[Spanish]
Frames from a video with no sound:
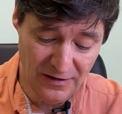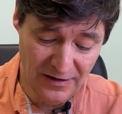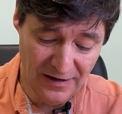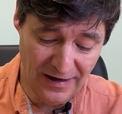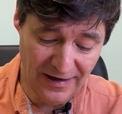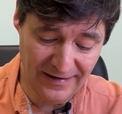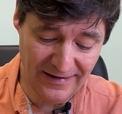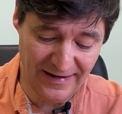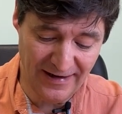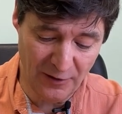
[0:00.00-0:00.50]

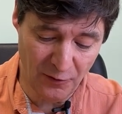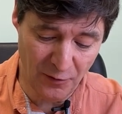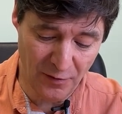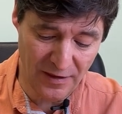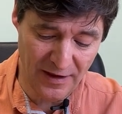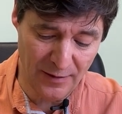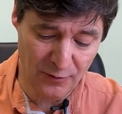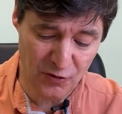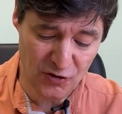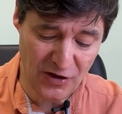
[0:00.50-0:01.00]
a quien
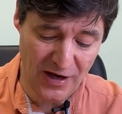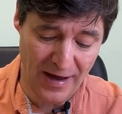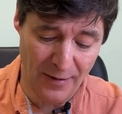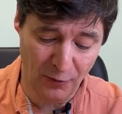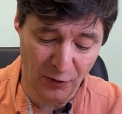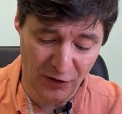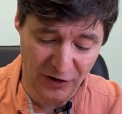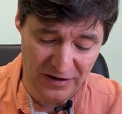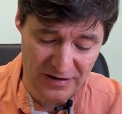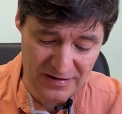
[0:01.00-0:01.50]
anunciamos,
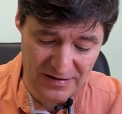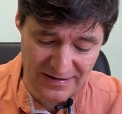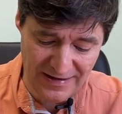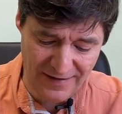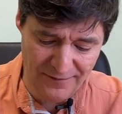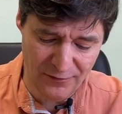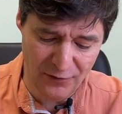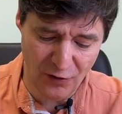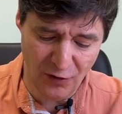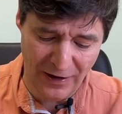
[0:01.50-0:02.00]

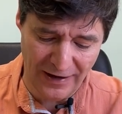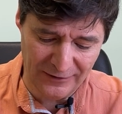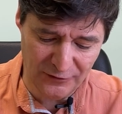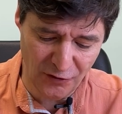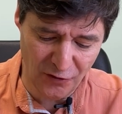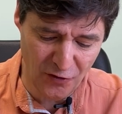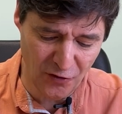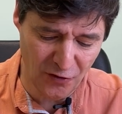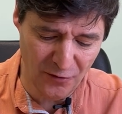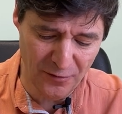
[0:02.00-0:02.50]
amonestando a
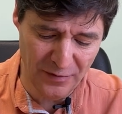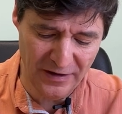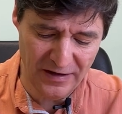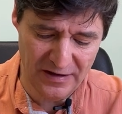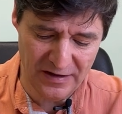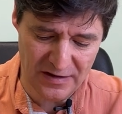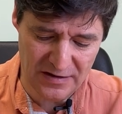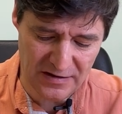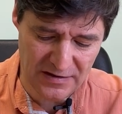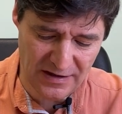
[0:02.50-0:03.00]
todo hombre
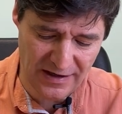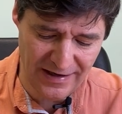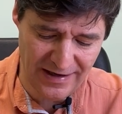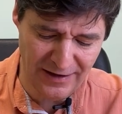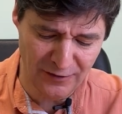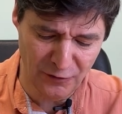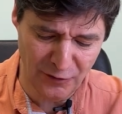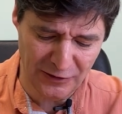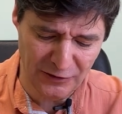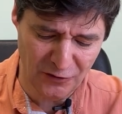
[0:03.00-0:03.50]
y
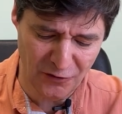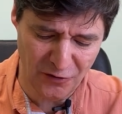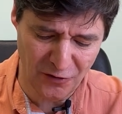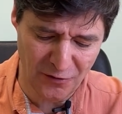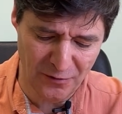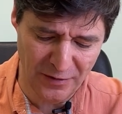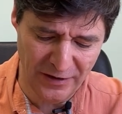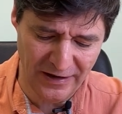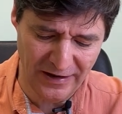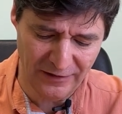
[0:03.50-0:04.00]
enseñando a todo
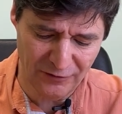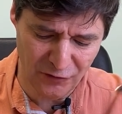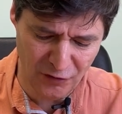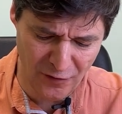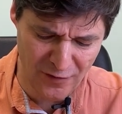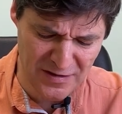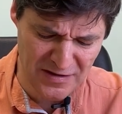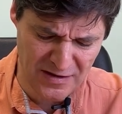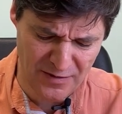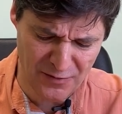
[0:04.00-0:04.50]
hombre en
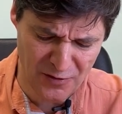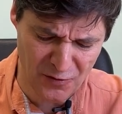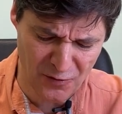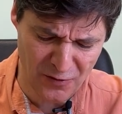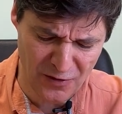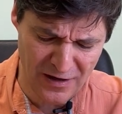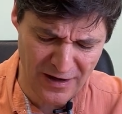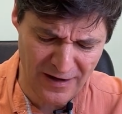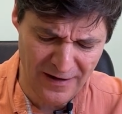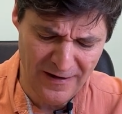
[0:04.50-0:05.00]
toda
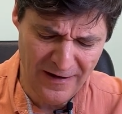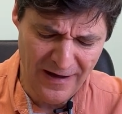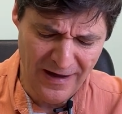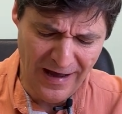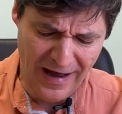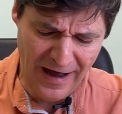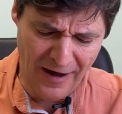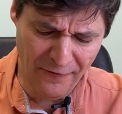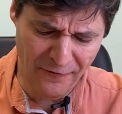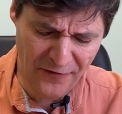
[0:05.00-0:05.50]
sabiduría,
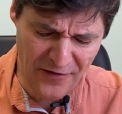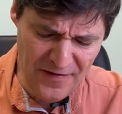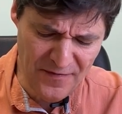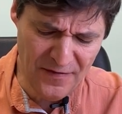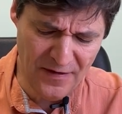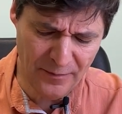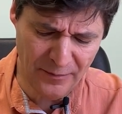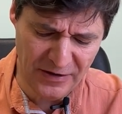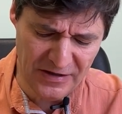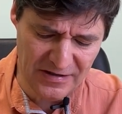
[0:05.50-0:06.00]
a fin
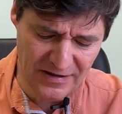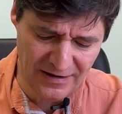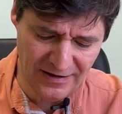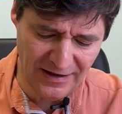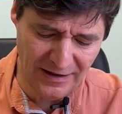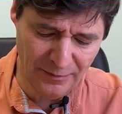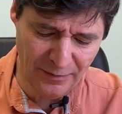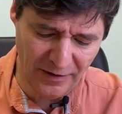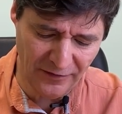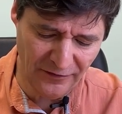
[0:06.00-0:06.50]
de
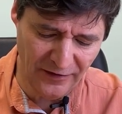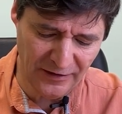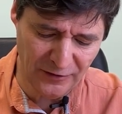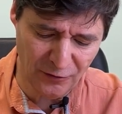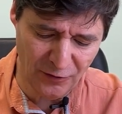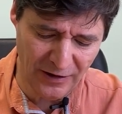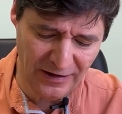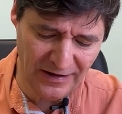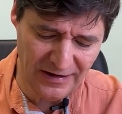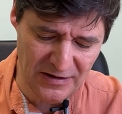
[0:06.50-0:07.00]
presentar
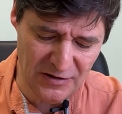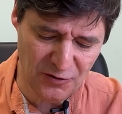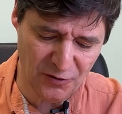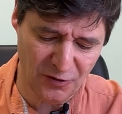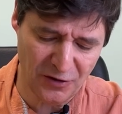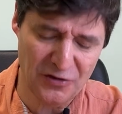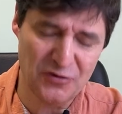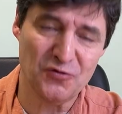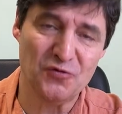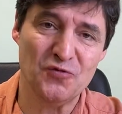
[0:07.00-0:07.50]
perfecto a Cristo
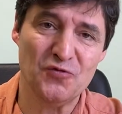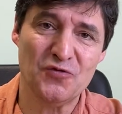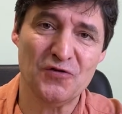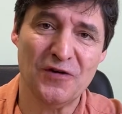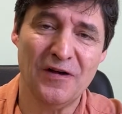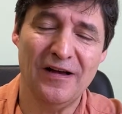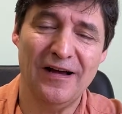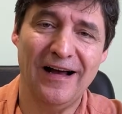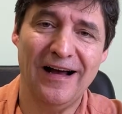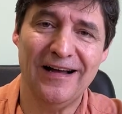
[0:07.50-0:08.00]
Jesús
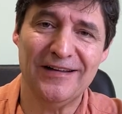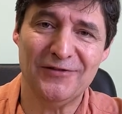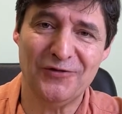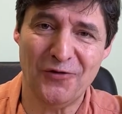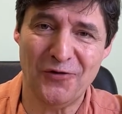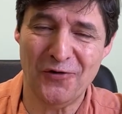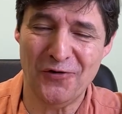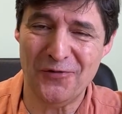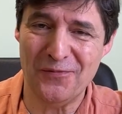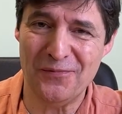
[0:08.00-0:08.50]
a
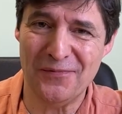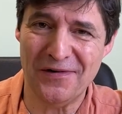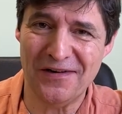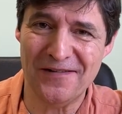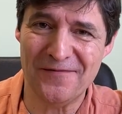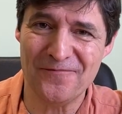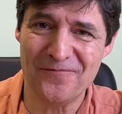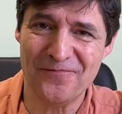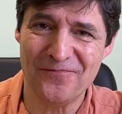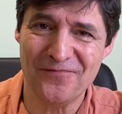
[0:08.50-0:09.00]
todo
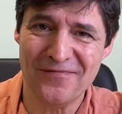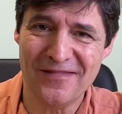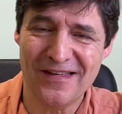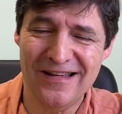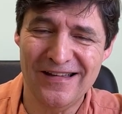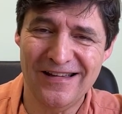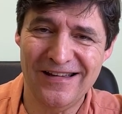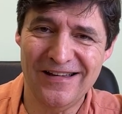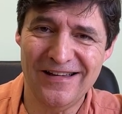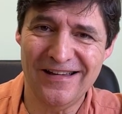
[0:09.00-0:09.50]
hombre.
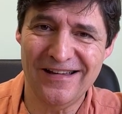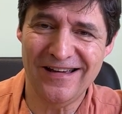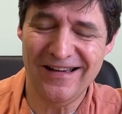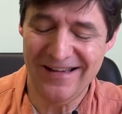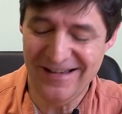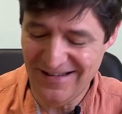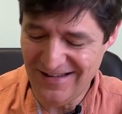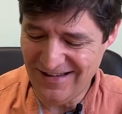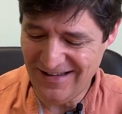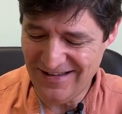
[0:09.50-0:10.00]
Y
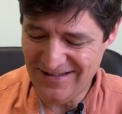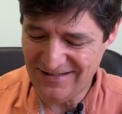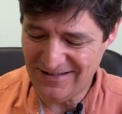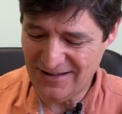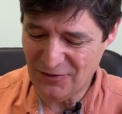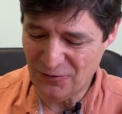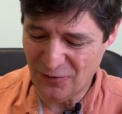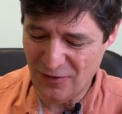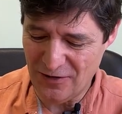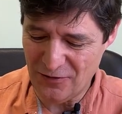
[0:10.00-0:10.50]
he,
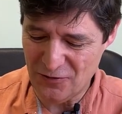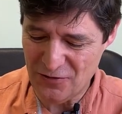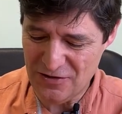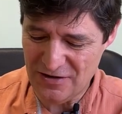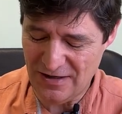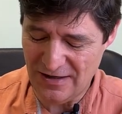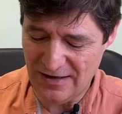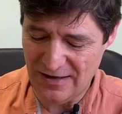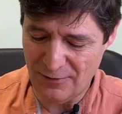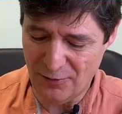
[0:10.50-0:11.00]
titulado
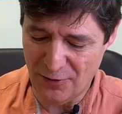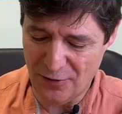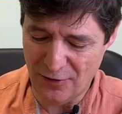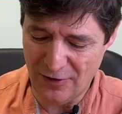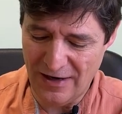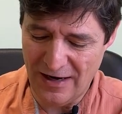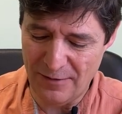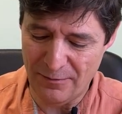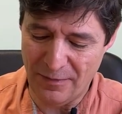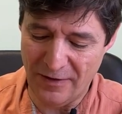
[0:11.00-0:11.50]
este
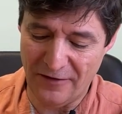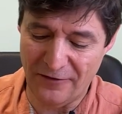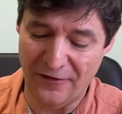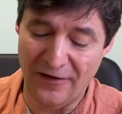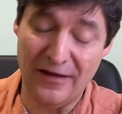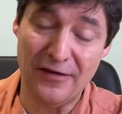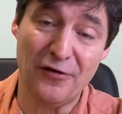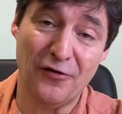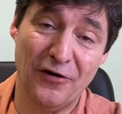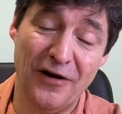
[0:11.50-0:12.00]
devocional
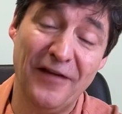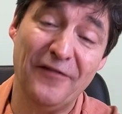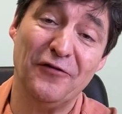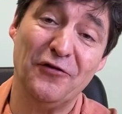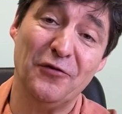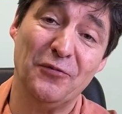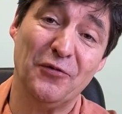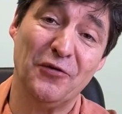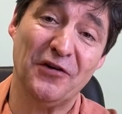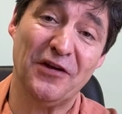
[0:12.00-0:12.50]
Perfeccionando,
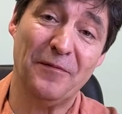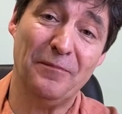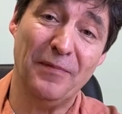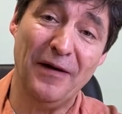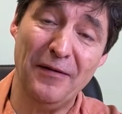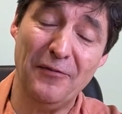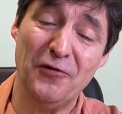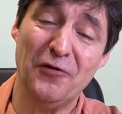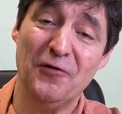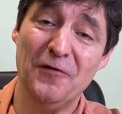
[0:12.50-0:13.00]
porque
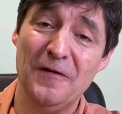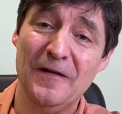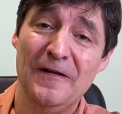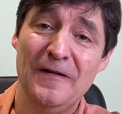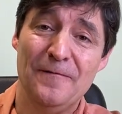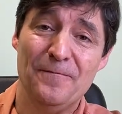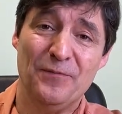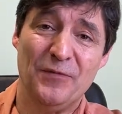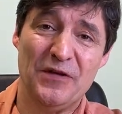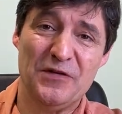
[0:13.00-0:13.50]
Pablo,
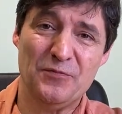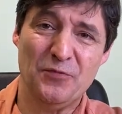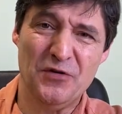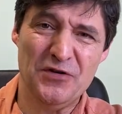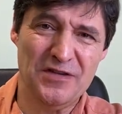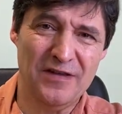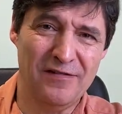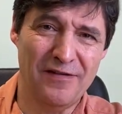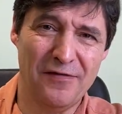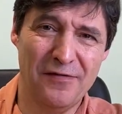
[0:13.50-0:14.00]
después
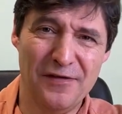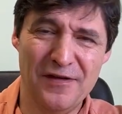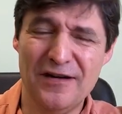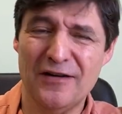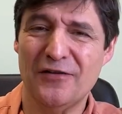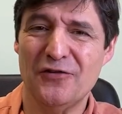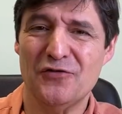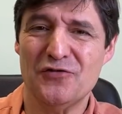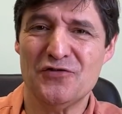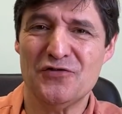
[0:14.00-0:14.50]
de
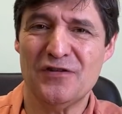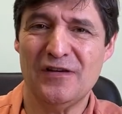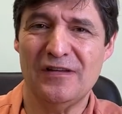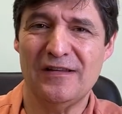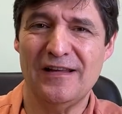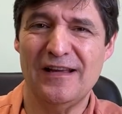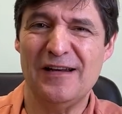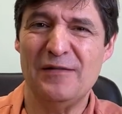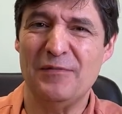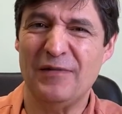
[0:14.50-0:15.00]
decirnos eh,
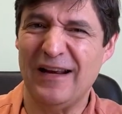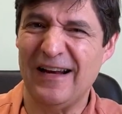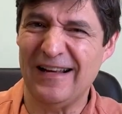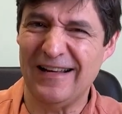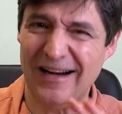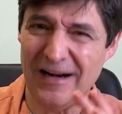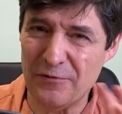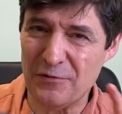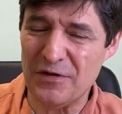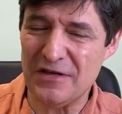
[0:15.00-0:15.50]
el,
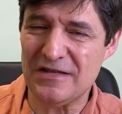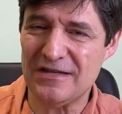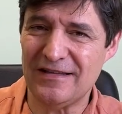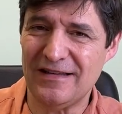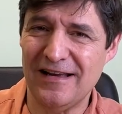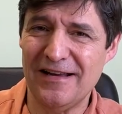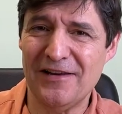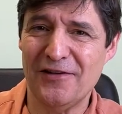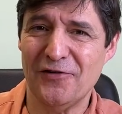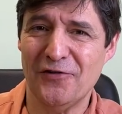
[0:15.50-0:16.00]
gran
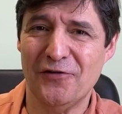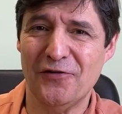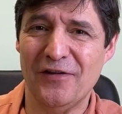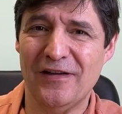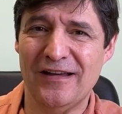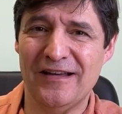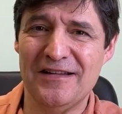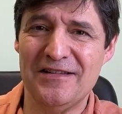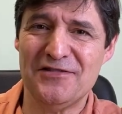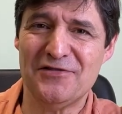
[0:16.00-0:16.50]
misterio de
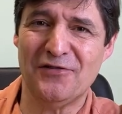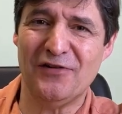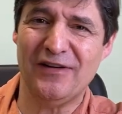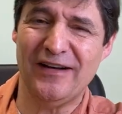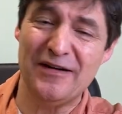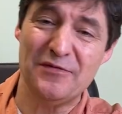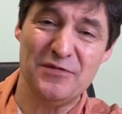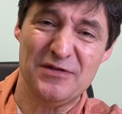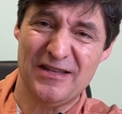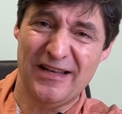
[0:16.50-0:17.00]
Cristo, el
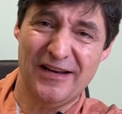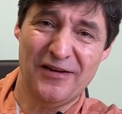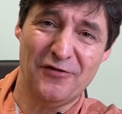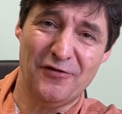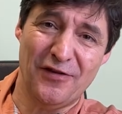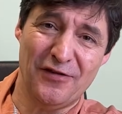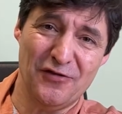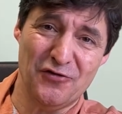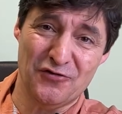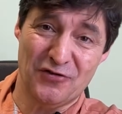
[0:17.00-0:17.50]
gran misterio
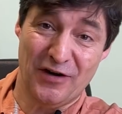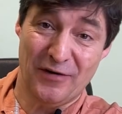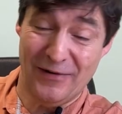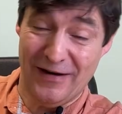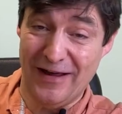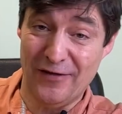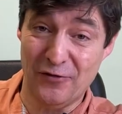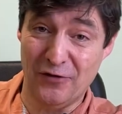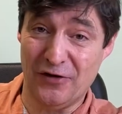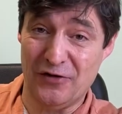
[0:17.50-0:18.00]
de Dios
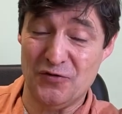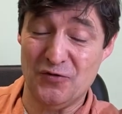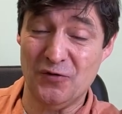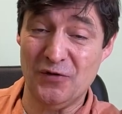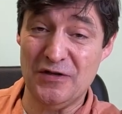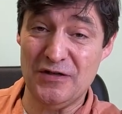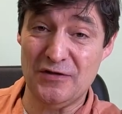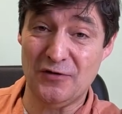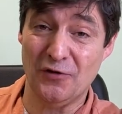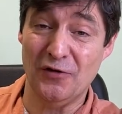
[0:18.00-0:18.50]
revelado en
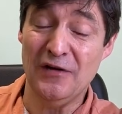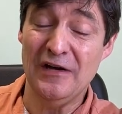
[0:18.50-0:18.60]
Jesucristo,